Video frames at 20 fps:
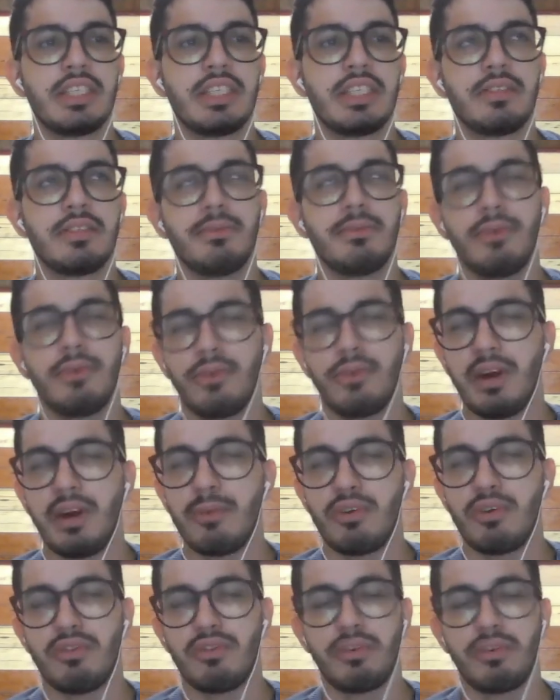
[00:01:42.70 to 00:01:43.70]
o
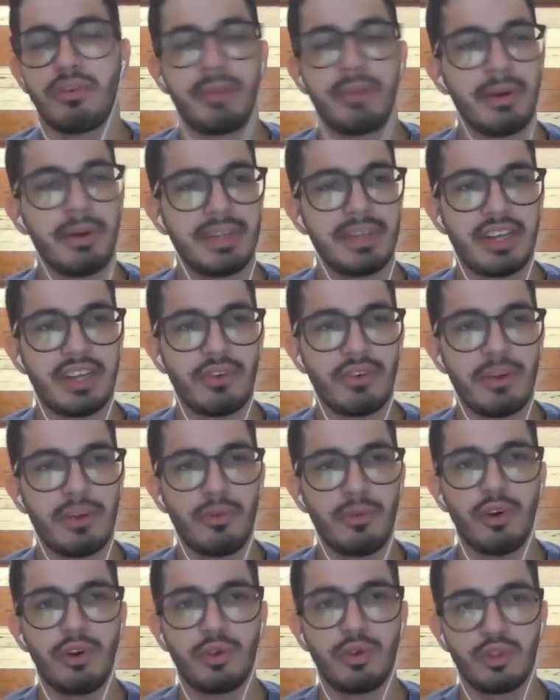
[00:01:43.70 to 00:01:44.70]
Guermóvulo para matar o
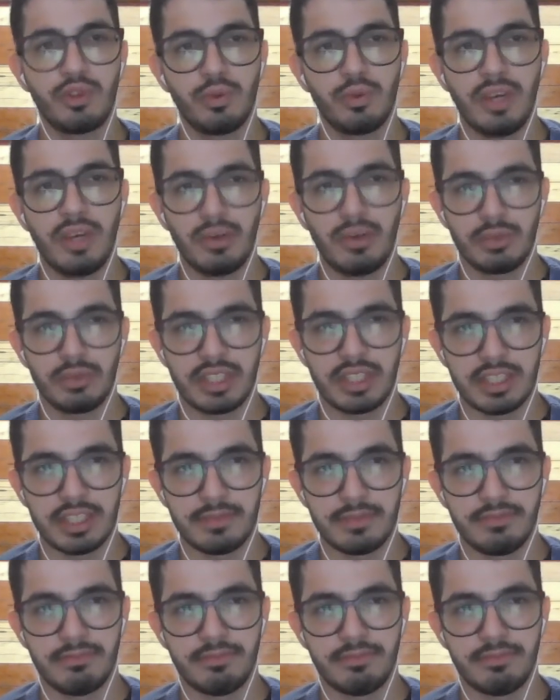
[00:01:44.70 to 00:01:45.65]
Guermóvulo, continua a luta.